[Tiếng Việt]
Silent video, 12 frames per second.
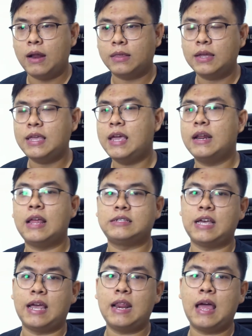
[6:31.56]
tất nhiên là
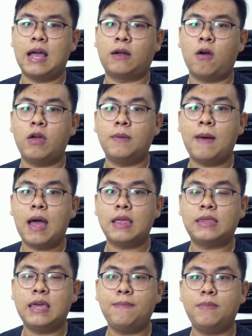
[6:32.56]
sẽ là Core i3
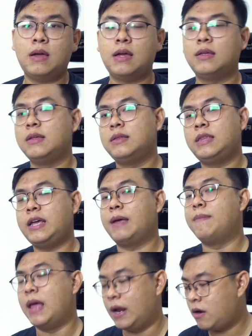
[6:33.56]
chip tiết
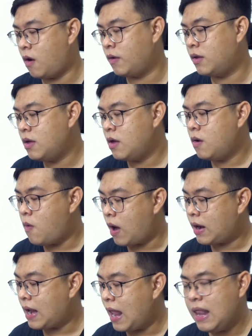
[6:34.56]
kiệm điện rồi.
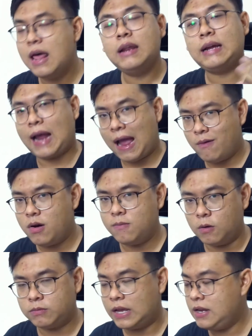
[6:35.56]
Hoặc là lên cao hơn
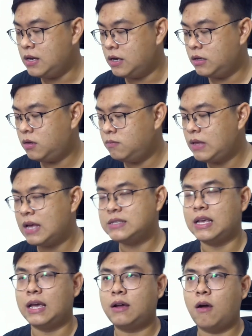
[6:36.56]
một tí nữa chúng ta sẽ